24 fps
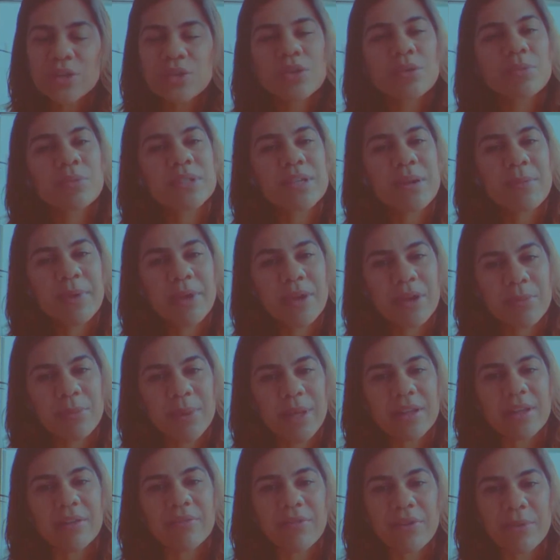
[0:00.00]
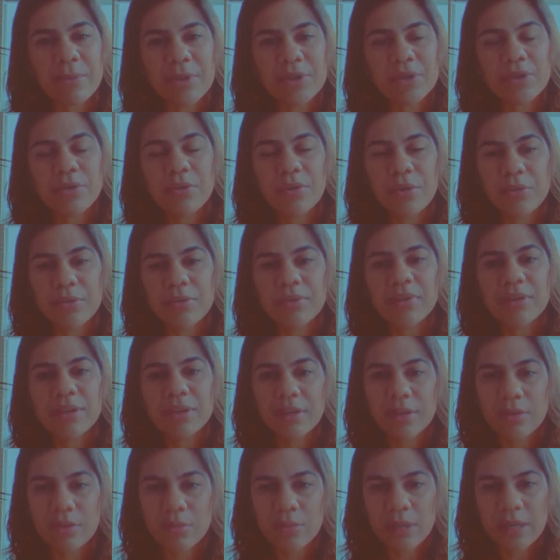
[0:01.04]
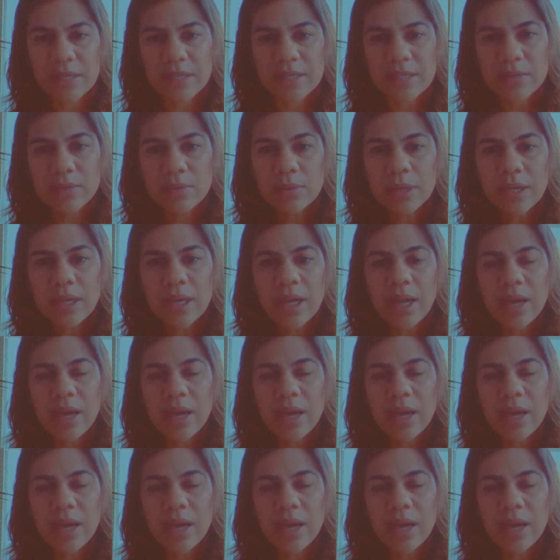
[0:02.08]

Somos a maior plataforma de crowdfunding do Brasil.